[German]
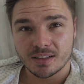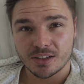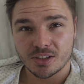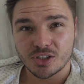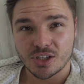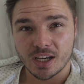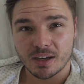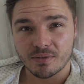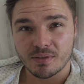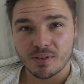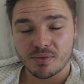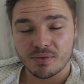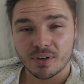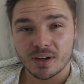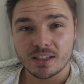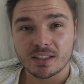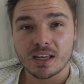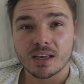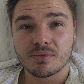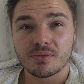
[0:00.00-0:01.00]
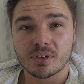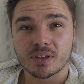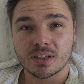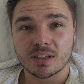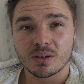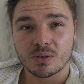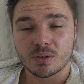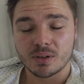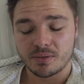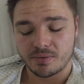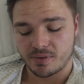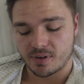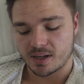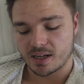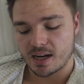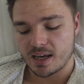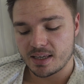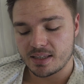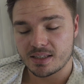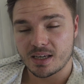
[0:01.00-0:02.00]
Dann checken wir vielleicht einfach genau den
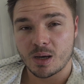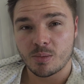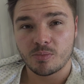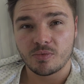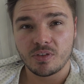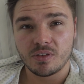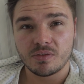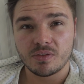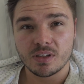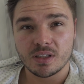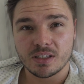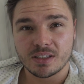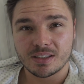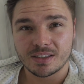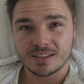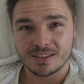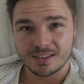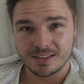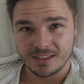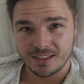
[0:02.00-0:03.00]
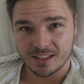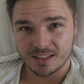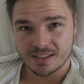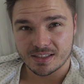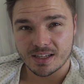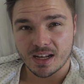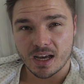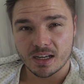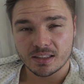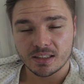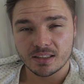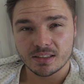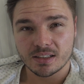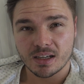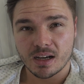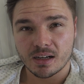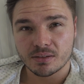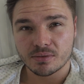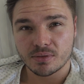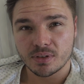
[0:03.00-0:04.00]
Vergleich ab, wie viel ich jetzt nach den
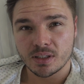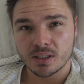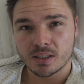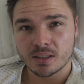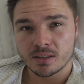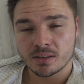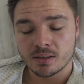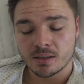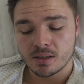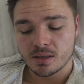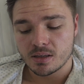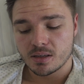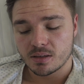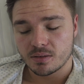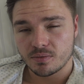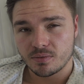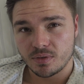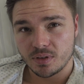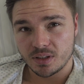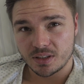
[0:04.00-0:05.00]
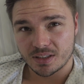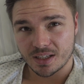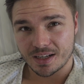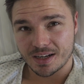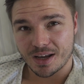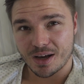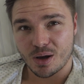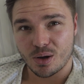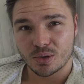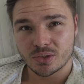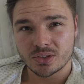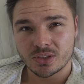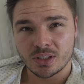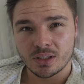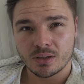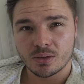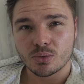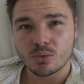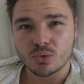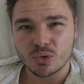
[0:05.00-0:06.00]
Tagen wiege, wie ich danach
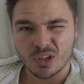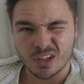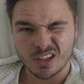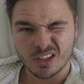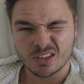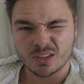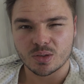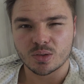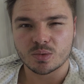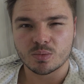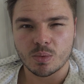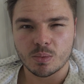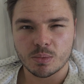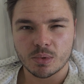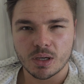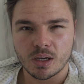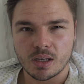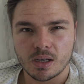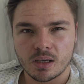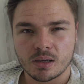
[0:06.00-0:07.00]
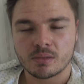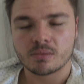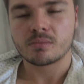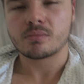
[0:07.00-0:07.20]
aussehe und dann geht's los mit dem Training.